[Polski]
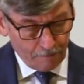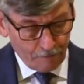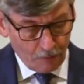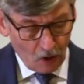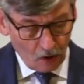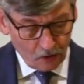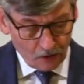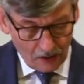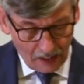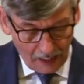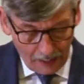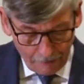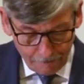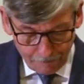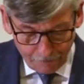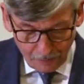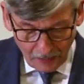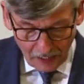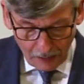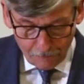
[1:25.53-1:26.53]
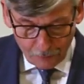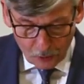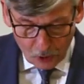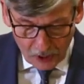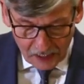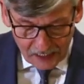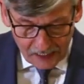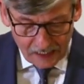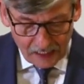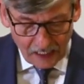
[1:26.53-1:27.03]
Piotra –
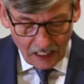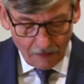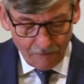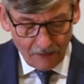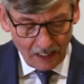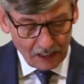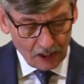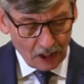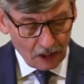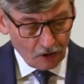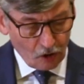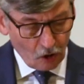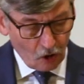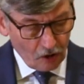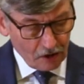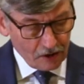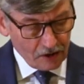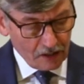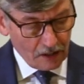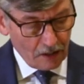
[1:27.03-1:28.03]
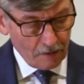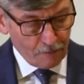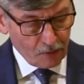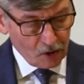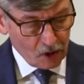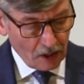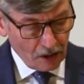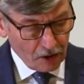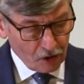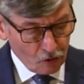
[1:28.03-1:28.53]
Wszystkie wasze troski
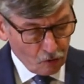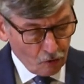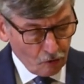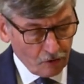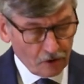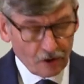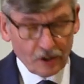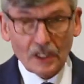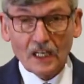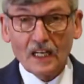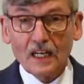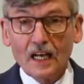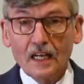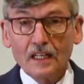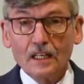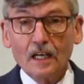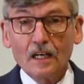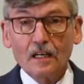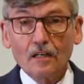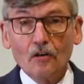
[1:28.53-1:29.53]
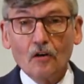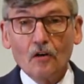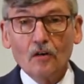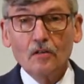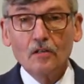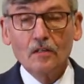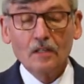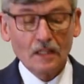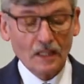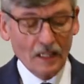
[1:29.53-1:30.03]
przerzućcie na Niego,
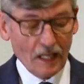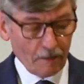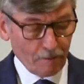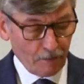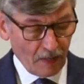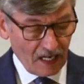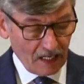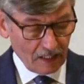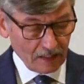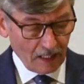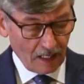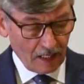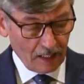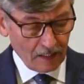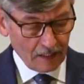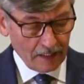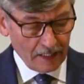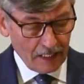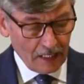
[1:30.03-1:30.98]
na Pana,